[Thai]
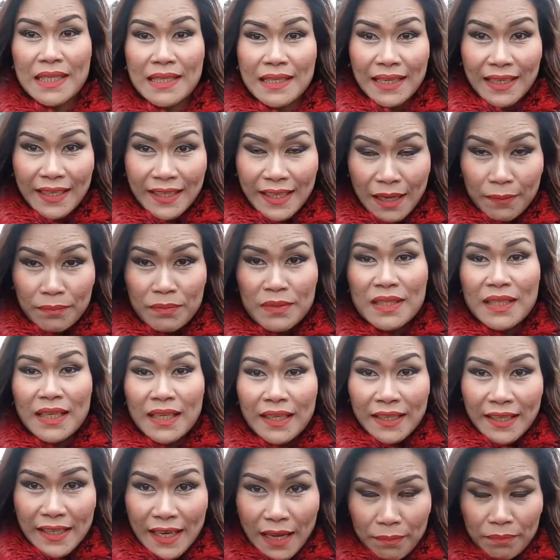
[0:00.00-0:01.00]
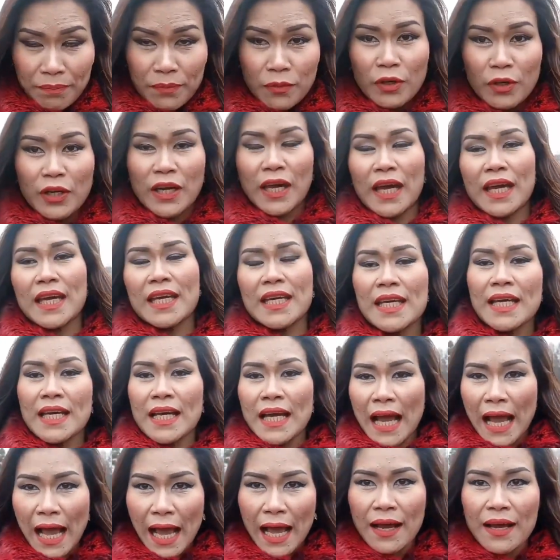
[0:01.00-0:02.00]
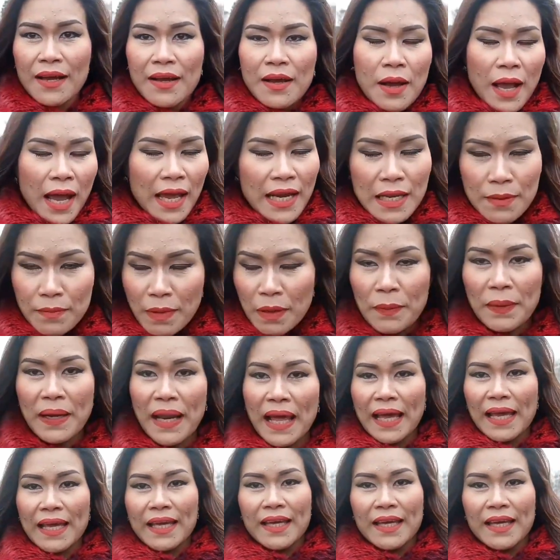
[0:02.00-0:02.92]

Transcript: ทีละระดับทีละระดับ โอเคอ่ะอันนี้ไม่เป็นไร